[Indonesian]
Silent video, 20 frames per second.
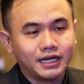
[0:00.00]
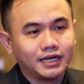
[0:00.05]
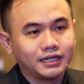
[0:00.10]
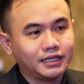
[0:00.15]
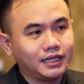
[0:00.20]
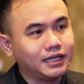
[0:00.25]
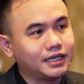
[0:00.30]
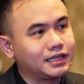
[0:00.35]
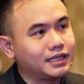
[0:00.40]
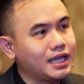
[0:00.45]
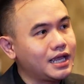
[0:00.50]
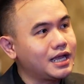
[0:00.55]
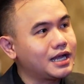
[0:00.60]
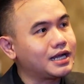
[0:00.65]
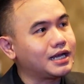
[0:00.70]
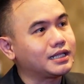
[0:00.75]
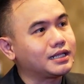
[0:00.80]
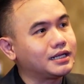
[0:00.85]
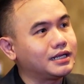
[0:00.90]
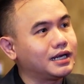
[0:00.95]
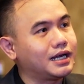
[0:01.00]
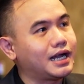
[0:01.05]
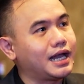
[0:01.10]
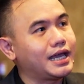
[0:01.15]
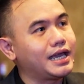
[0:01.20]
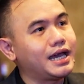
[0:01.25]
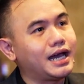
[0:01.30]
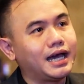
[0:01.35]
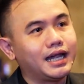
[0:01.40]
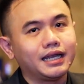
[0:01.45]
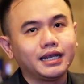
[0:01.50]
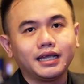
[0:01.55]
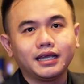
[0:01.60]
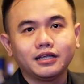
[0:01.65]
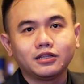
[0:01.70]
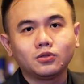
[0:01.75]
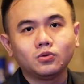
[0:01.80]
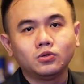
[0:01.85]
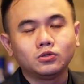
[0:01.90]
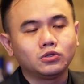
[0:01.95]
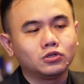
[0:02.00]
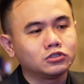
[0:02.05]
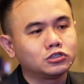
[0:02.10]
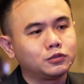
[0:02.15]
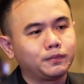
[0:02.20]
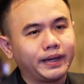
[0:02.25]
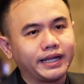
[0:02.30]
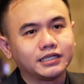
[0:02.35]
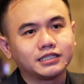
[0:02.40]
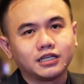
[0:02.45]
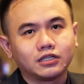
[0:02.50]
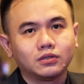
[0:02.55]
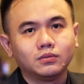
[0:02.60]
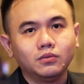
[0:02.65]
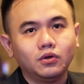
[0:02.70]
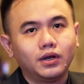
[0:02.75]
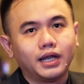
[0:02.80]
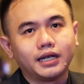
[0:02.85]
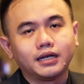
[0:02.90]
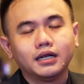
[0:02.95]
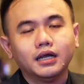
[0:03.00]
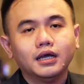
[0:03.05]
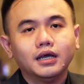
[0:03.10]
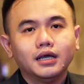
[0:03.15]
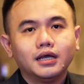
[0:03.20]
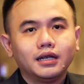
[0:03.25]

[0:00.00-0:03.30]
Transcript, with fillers: Artinya tingkat kekayaannya itu untuk spend satu bulan